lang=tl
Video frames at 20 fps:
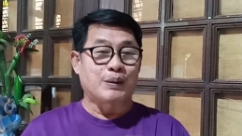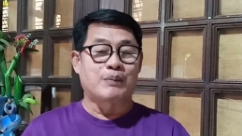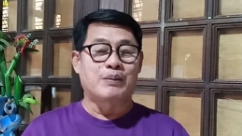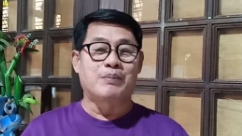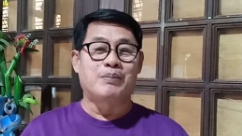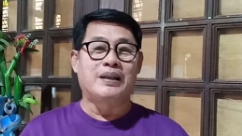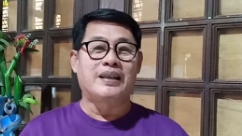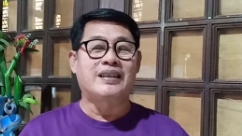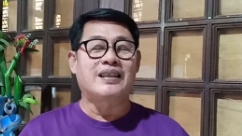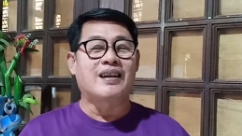
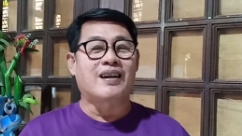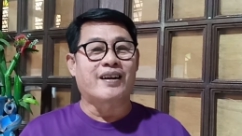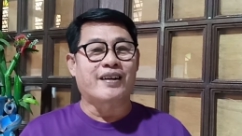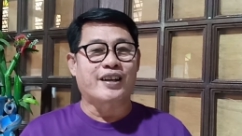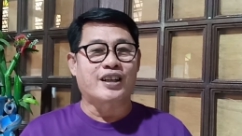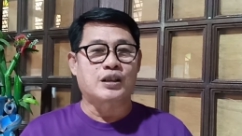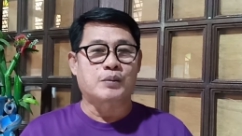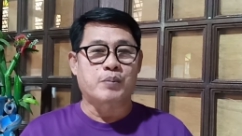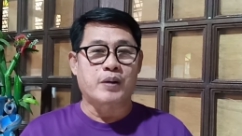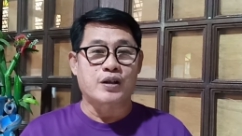pagbabalik ng heart
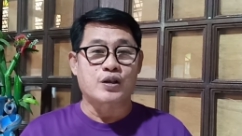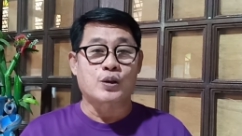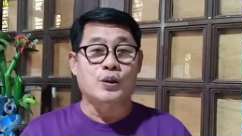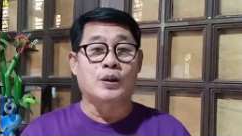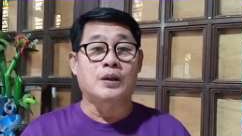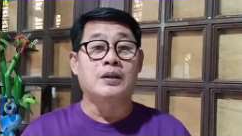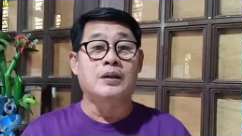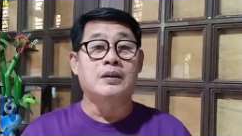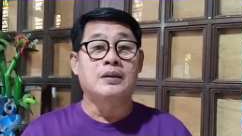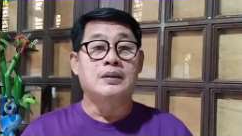
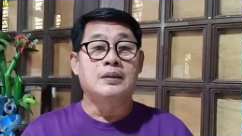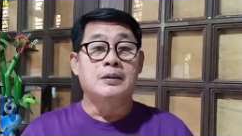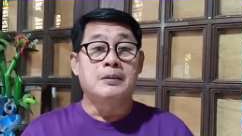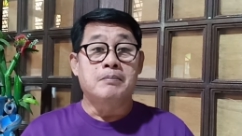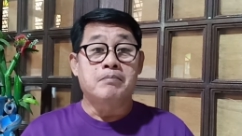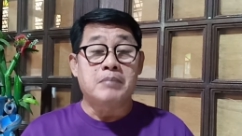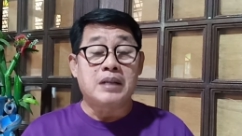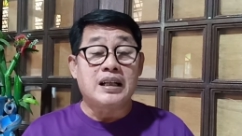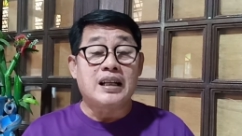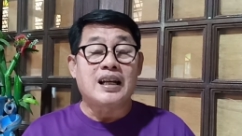expression,
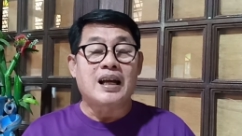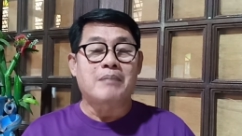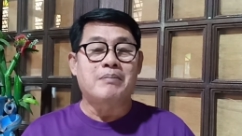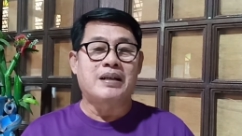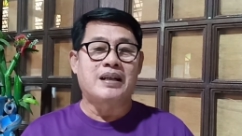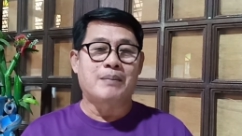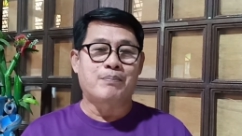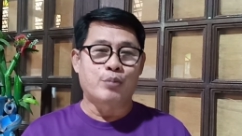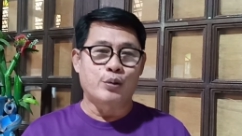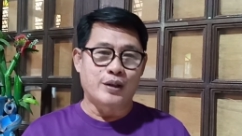
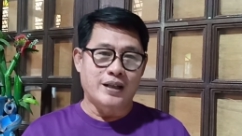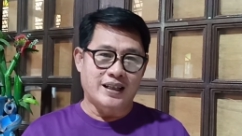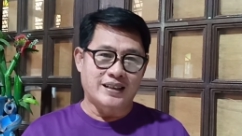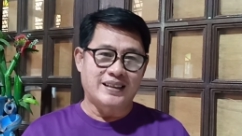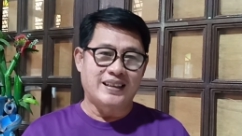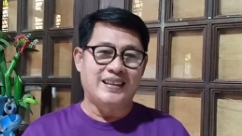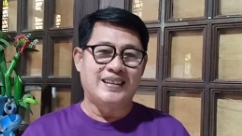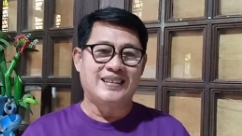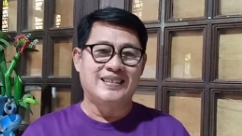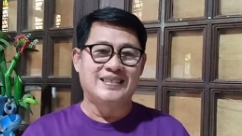malalaman na po
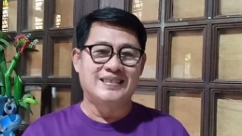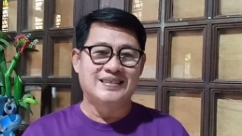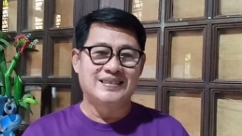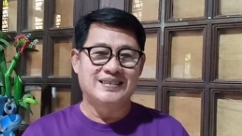natin.